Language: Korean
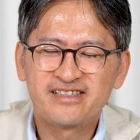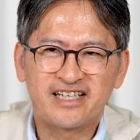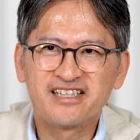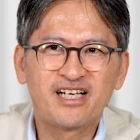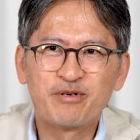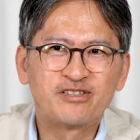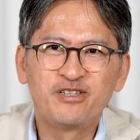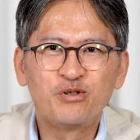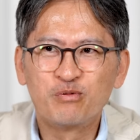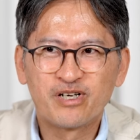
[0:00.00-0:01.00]
자기계발서
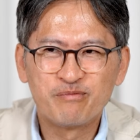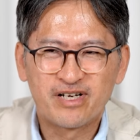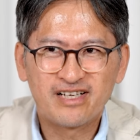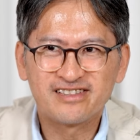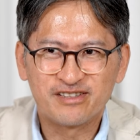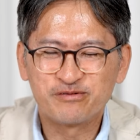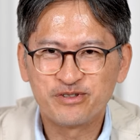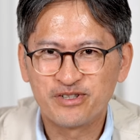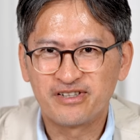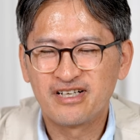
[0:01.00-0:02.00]
읽어보라는 말 하지
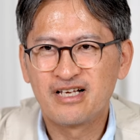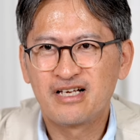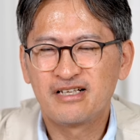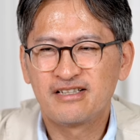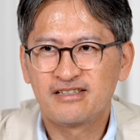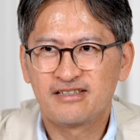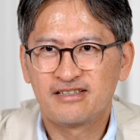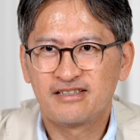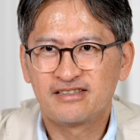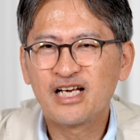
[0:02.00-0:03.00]
않고요.
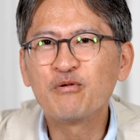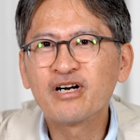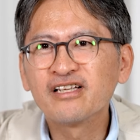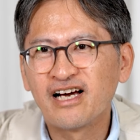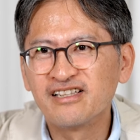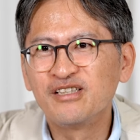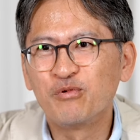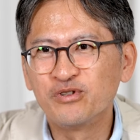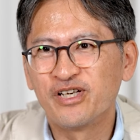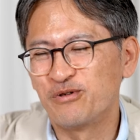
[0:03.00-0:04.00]
생활의 달인을
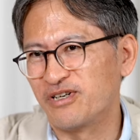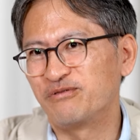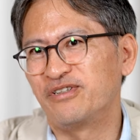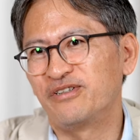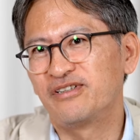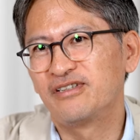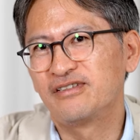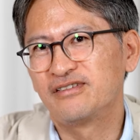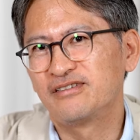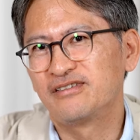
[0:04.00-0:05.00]
보세요라고 해요.
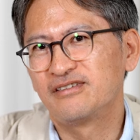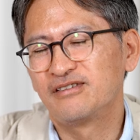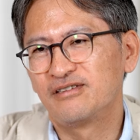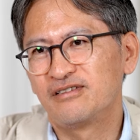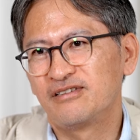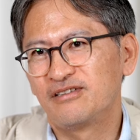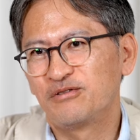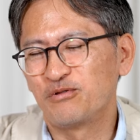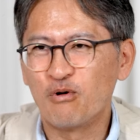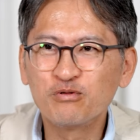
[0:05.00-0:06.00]

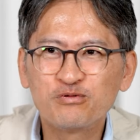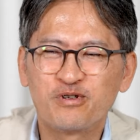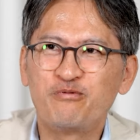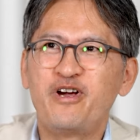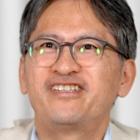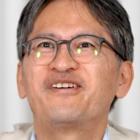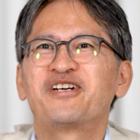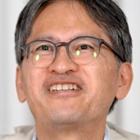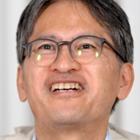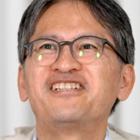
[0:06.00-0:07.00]
그래서 엉뚱 왜
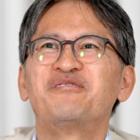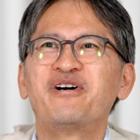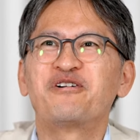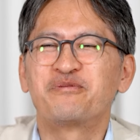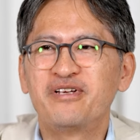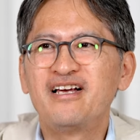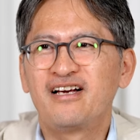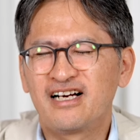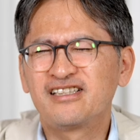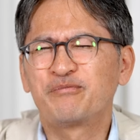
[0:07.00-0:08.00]
생활의 달인을 봐요? 그럼
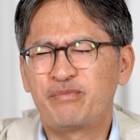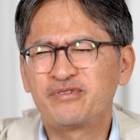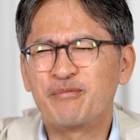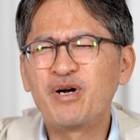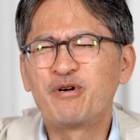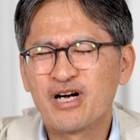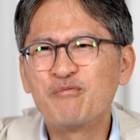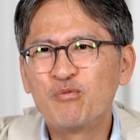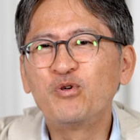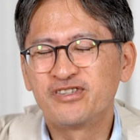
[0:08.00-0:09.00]
아 그냥 잔말만
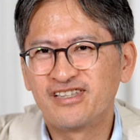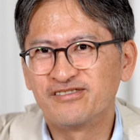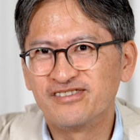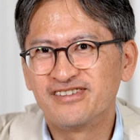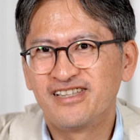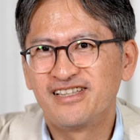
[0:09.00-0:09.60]
한번 보시라고.